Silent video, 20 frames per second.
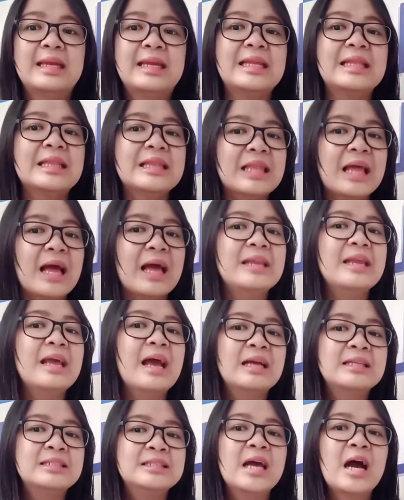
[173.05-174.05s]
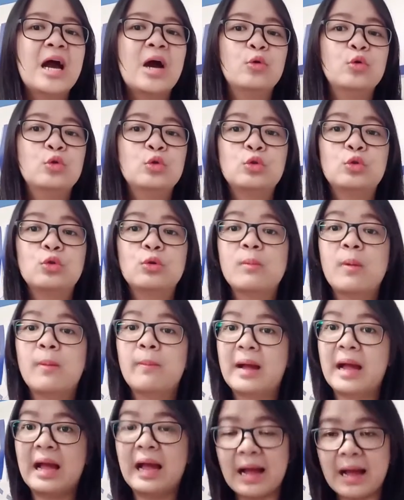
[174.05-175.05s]
Kita diajak untuk
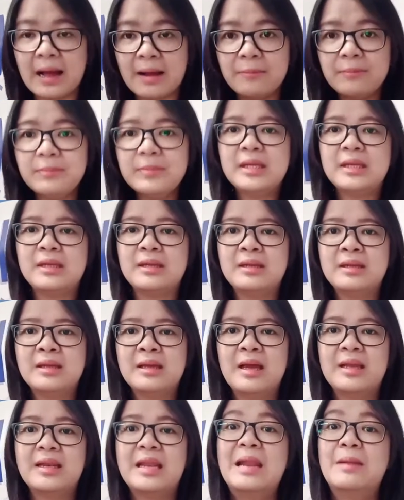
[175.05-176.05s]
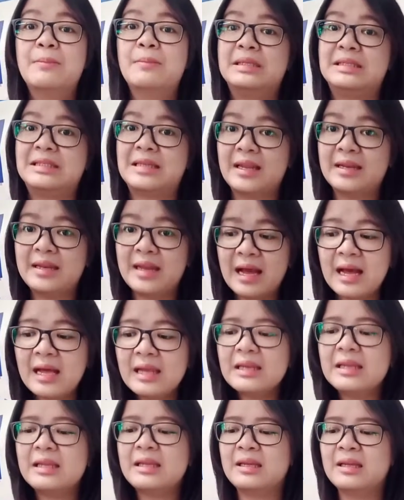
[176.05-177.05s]
memahami dan
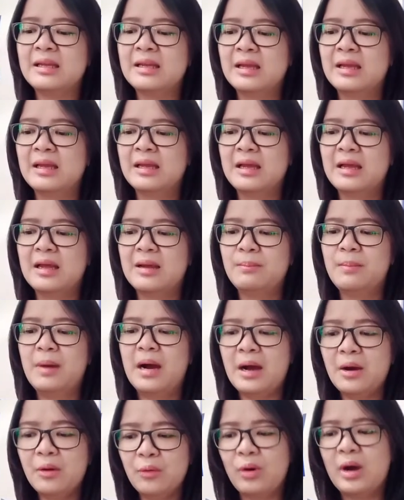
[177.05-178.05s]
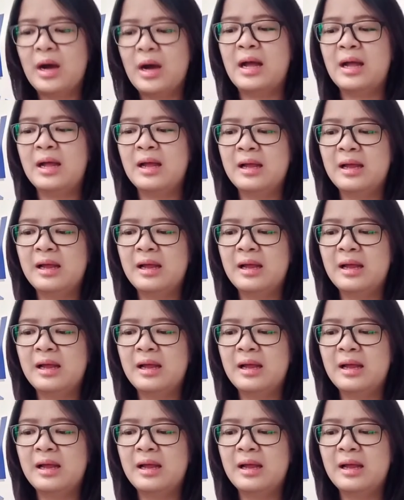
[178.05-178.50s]
menyadari bahwa